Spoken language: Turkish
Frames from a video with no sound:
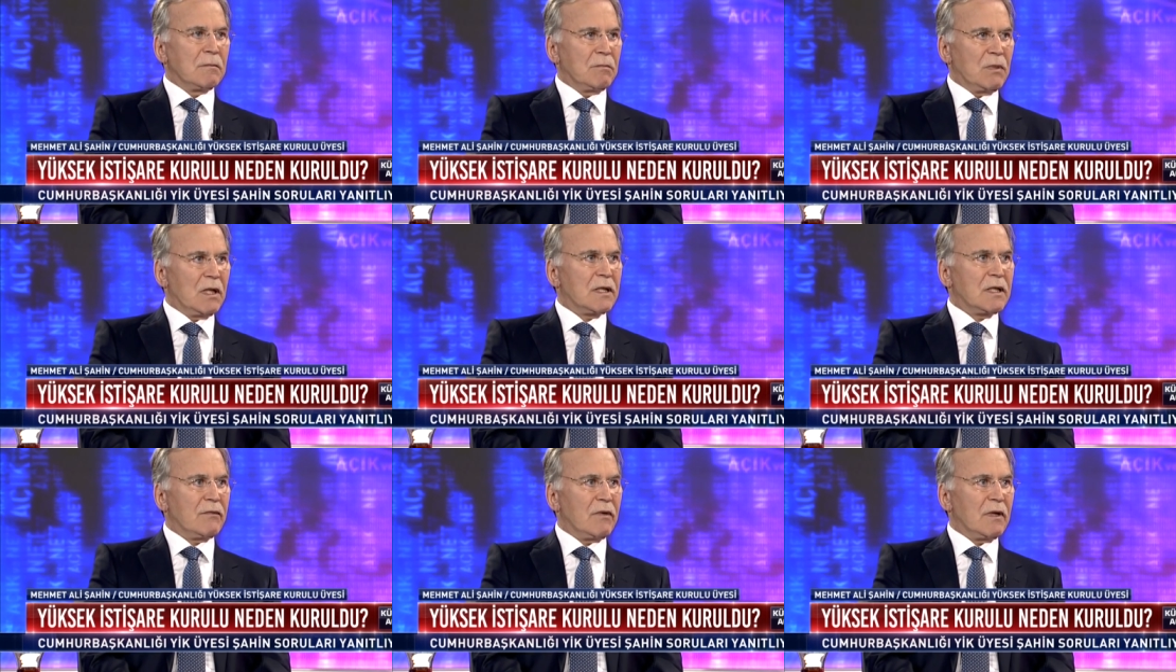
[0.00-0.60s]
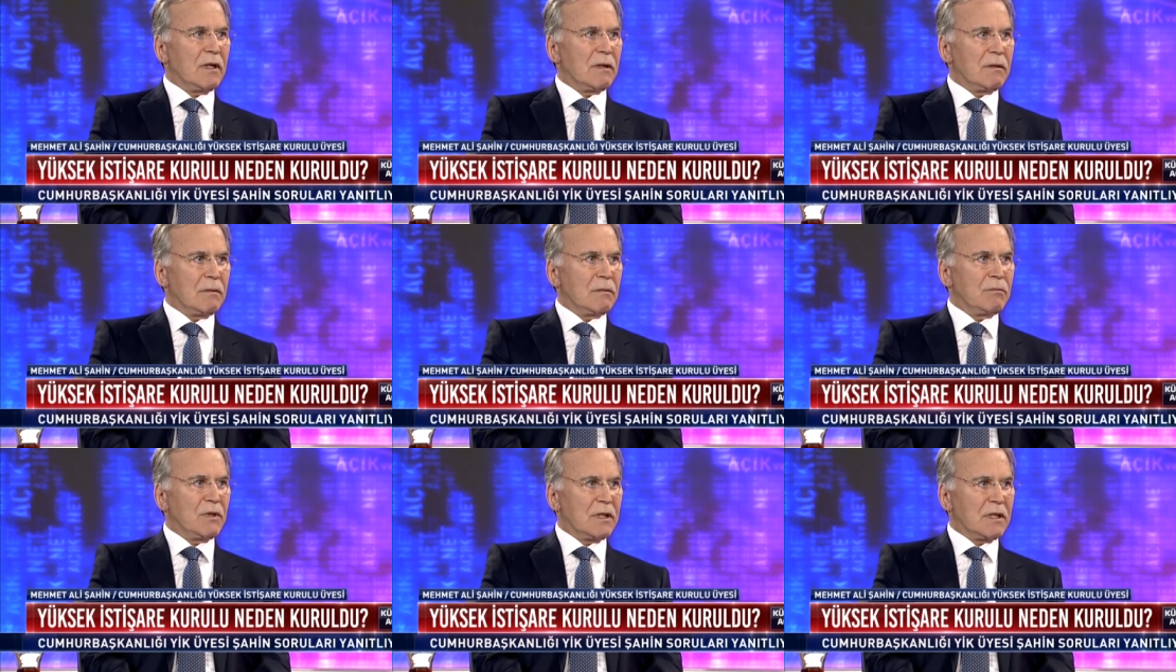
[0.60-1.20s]
bilgi ve
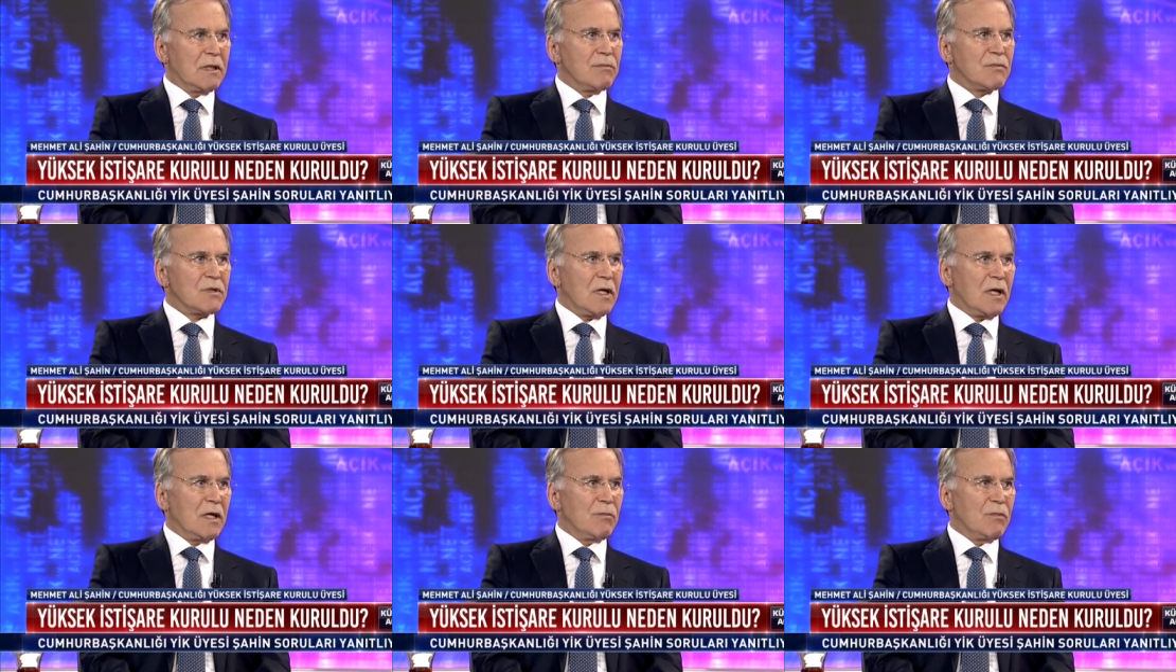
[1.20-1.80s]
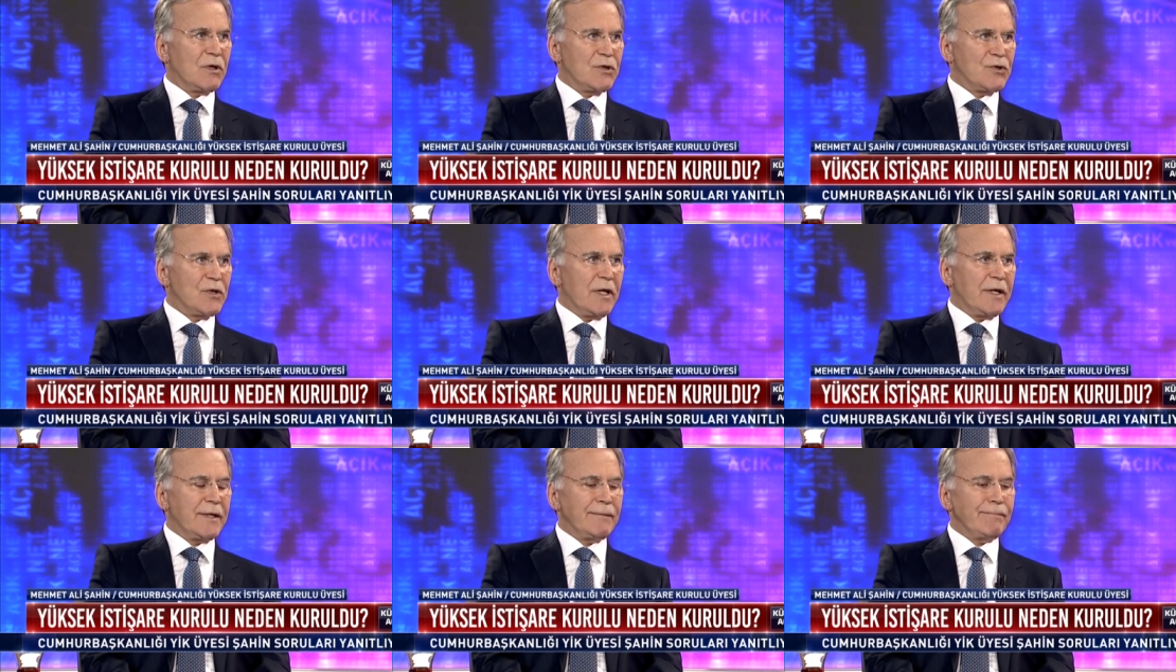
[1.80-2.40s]
birikim sahibi
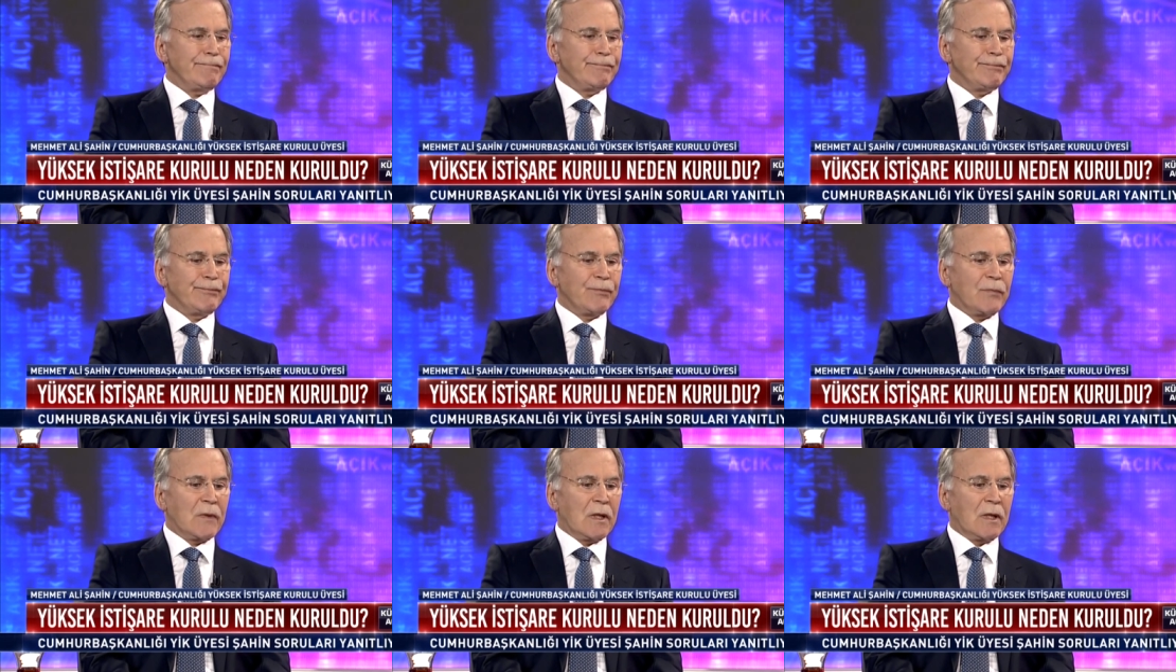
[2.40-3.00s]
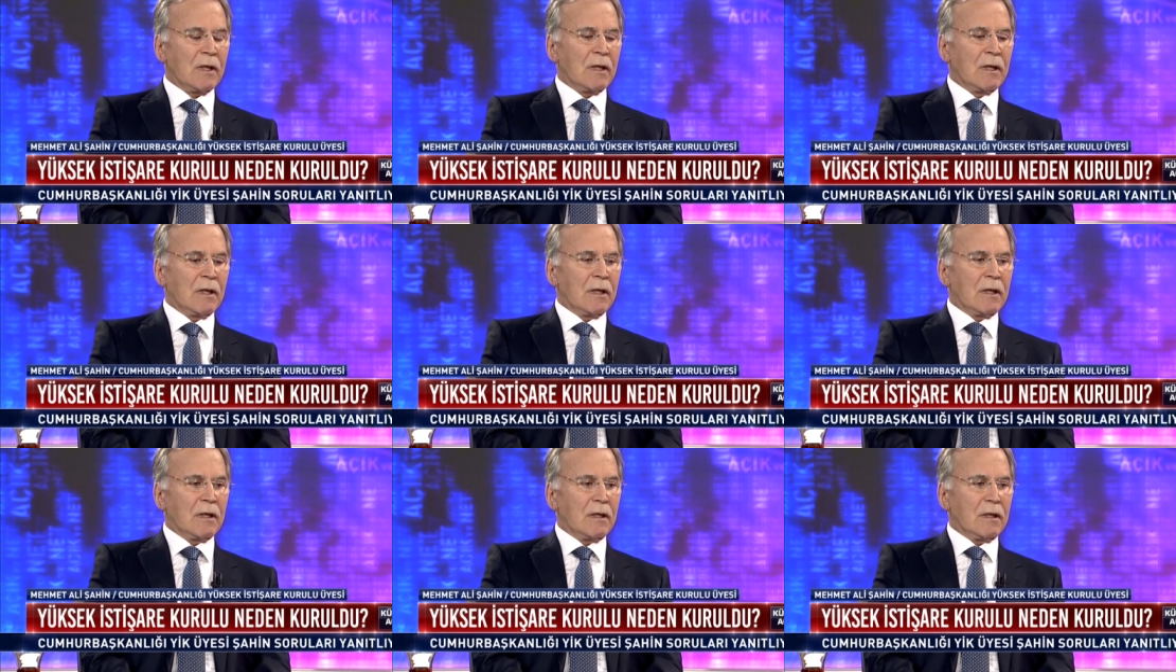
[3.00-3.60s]
kişilerin
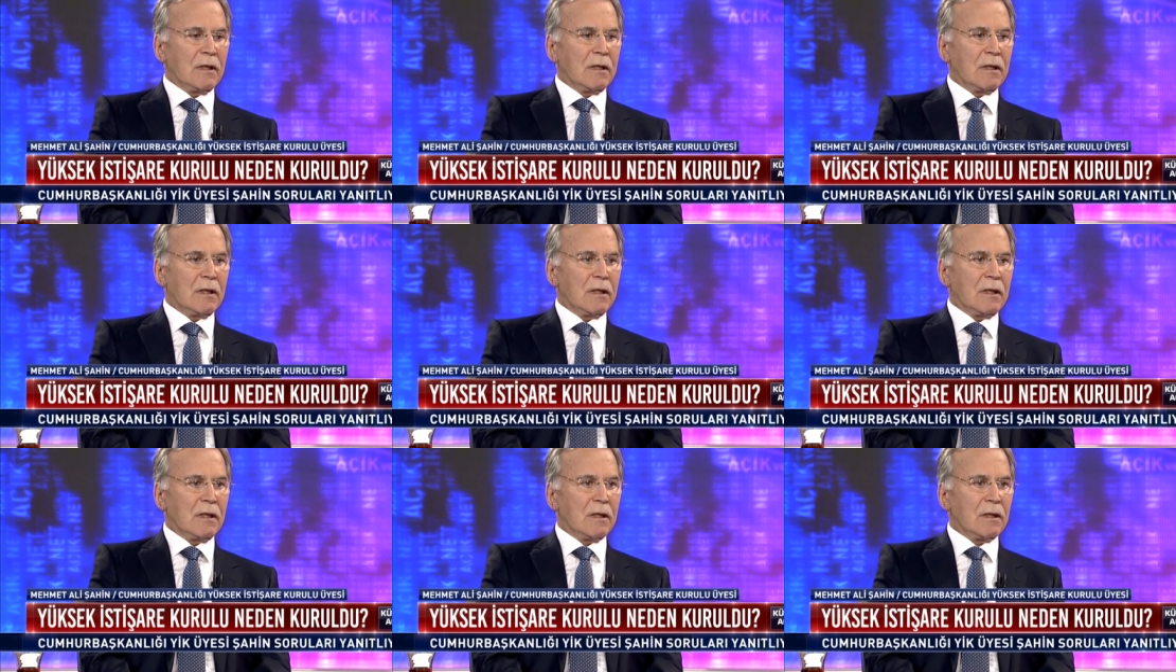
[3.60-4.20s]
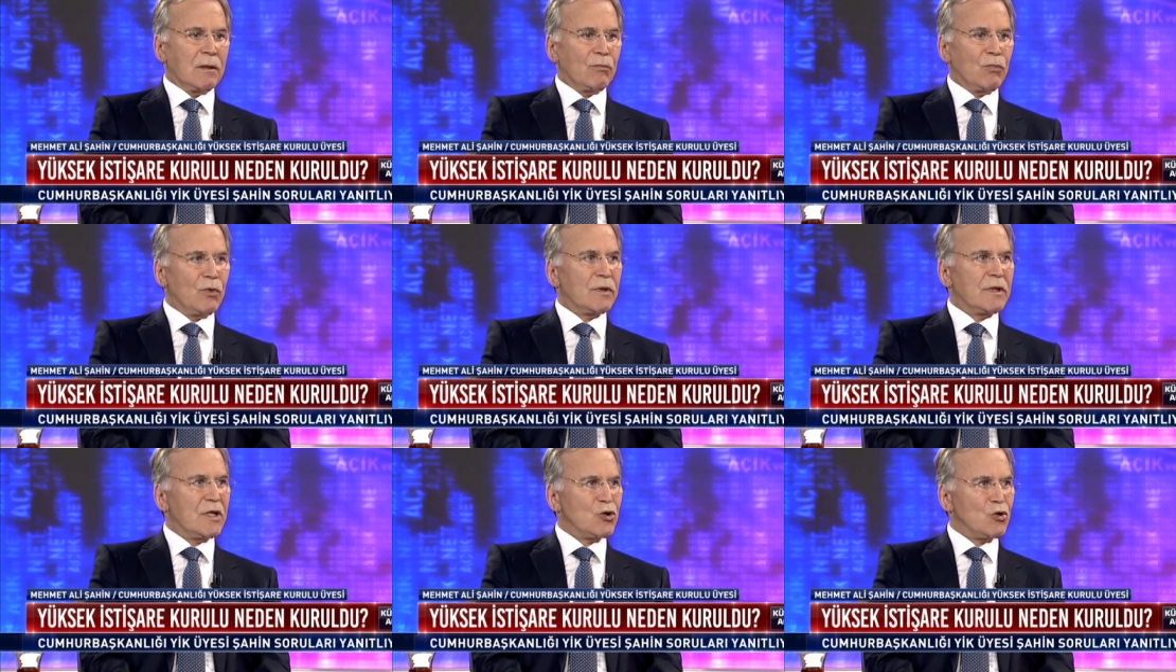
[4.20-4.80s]
e,
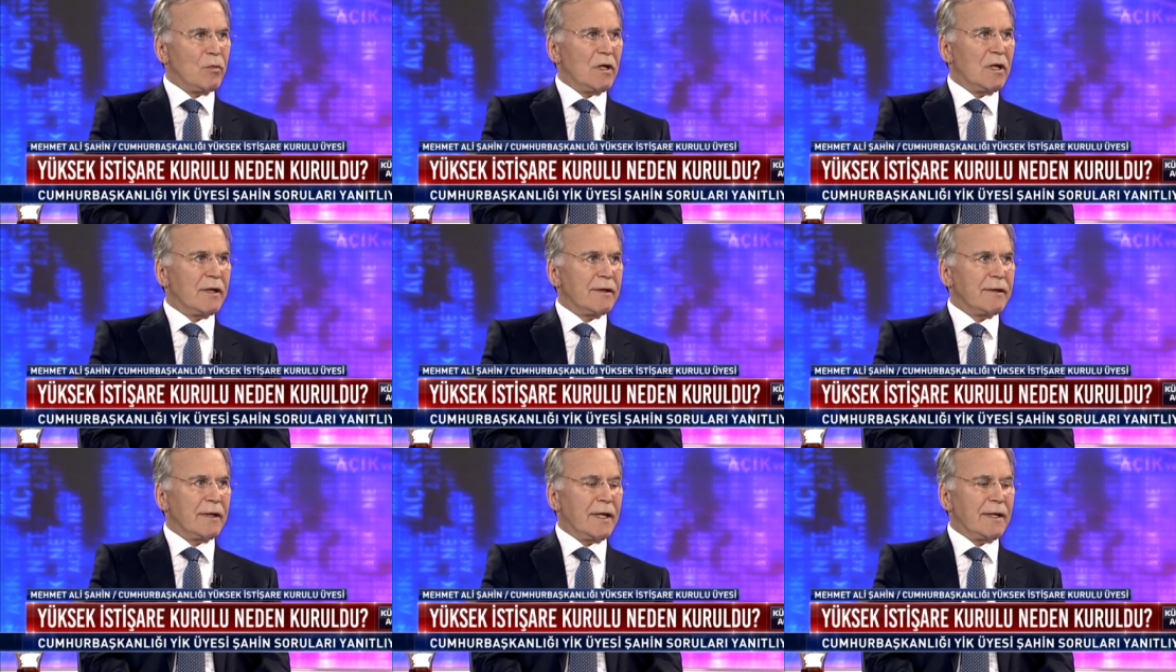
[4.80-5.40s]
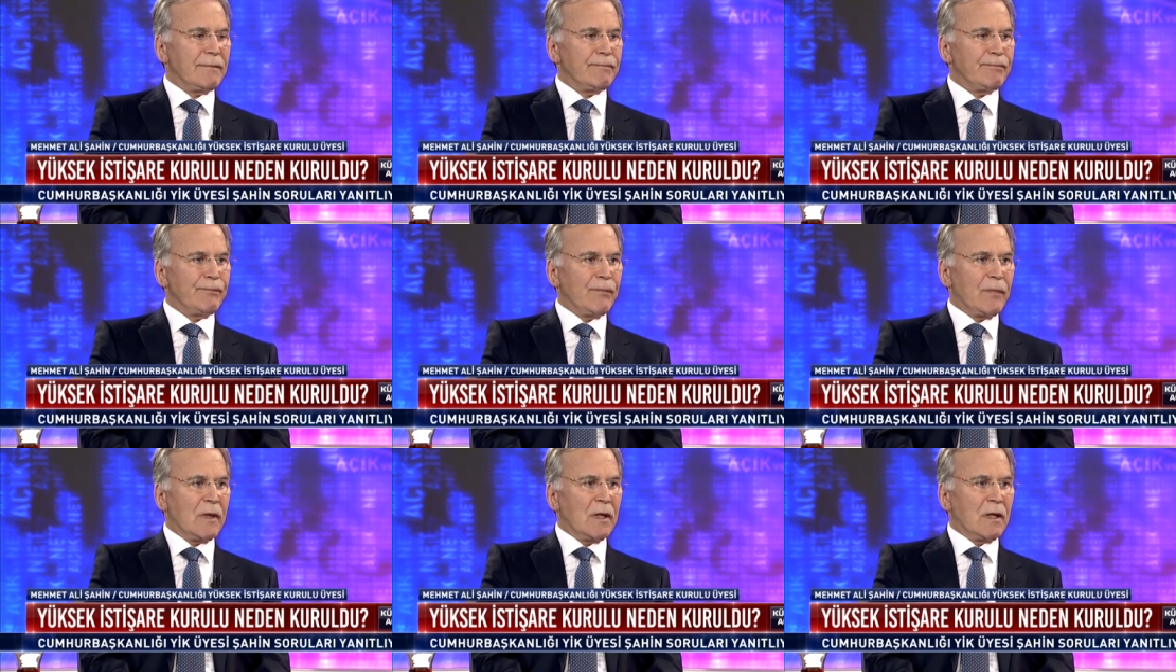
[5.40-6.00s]
bu tecrübelerinden
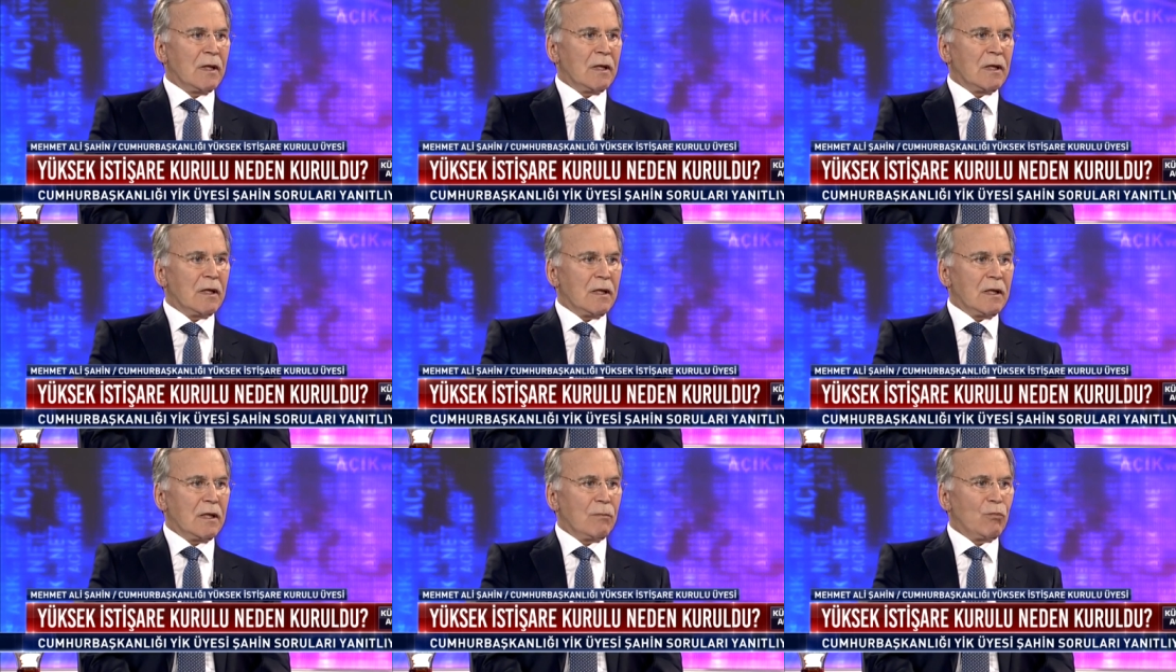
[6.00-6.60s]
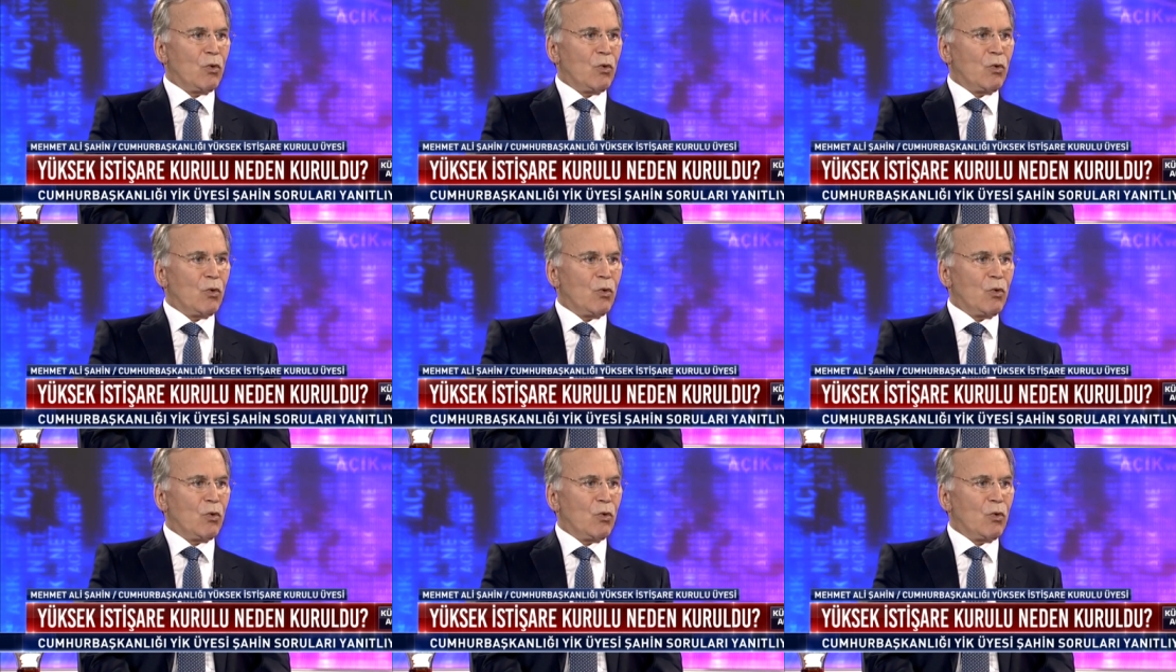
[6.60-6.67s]
e,